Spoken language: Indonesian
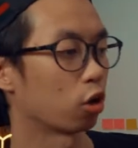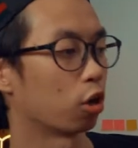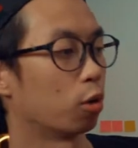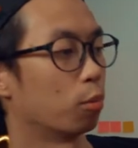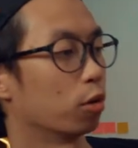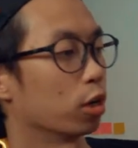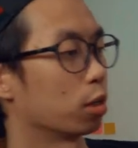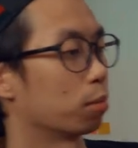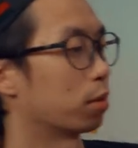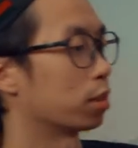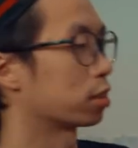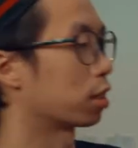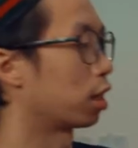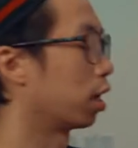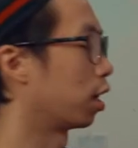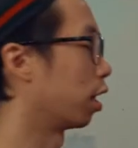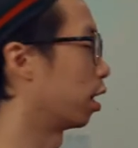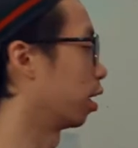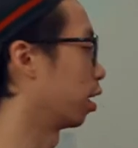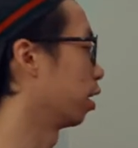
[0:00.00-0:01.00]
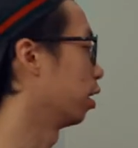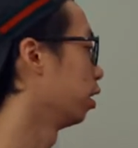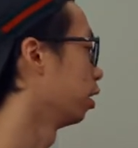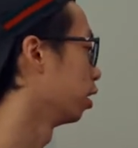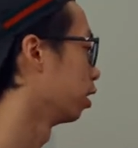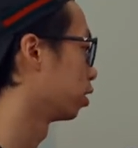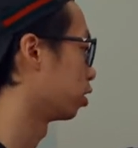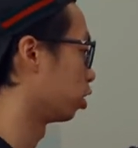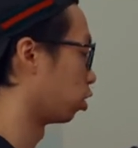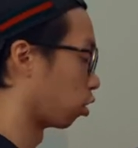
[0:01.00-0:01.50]
kalau ngomongin masalah
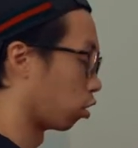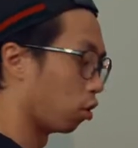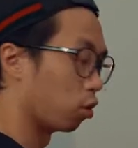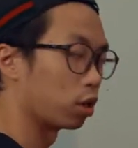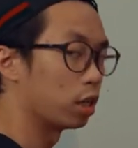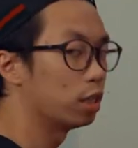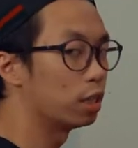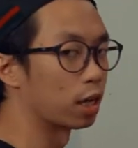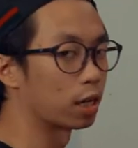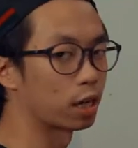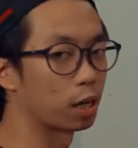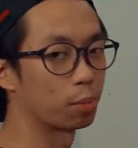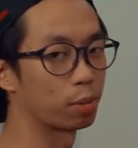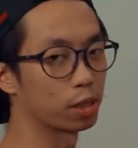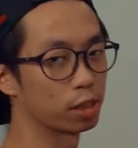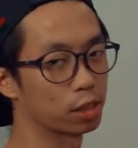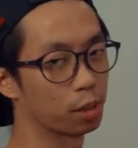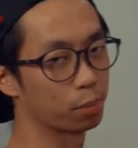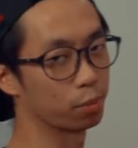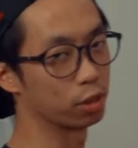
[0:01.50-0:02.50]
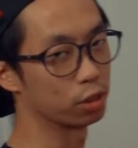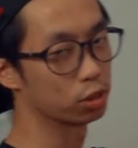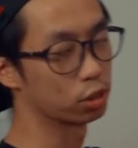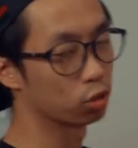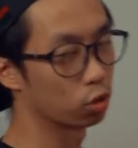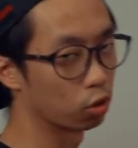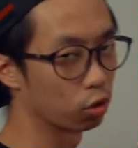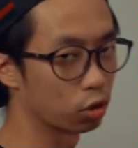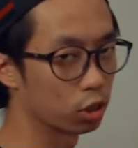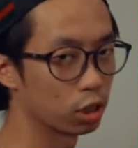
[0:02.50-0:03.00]
sinologinya kenapa kita pilih
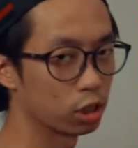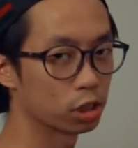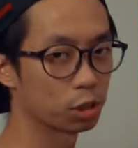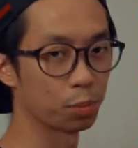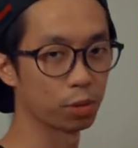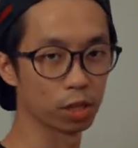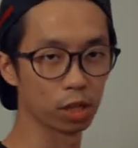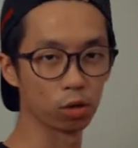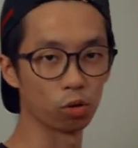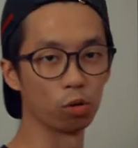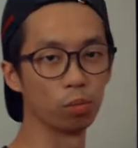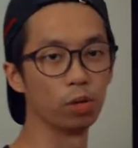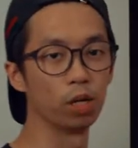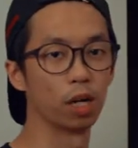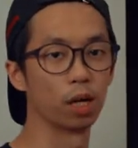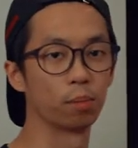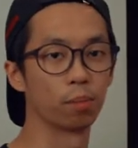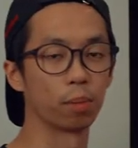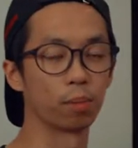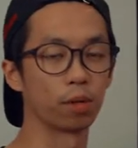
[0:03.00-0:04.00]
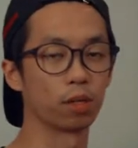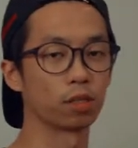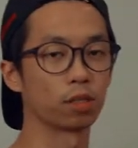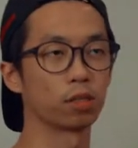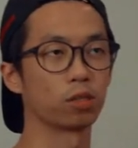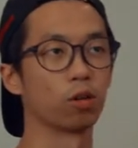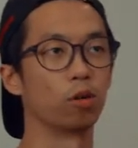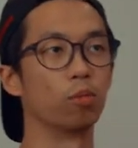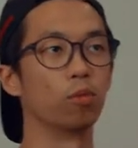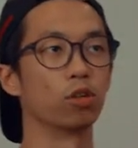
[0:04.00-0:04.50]
sinologi seperti yang gue bilang
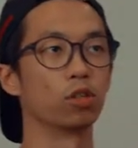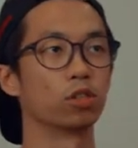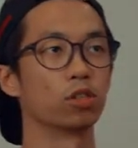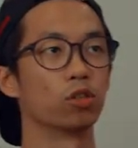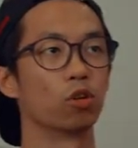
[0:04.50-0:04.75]
memang ngomongin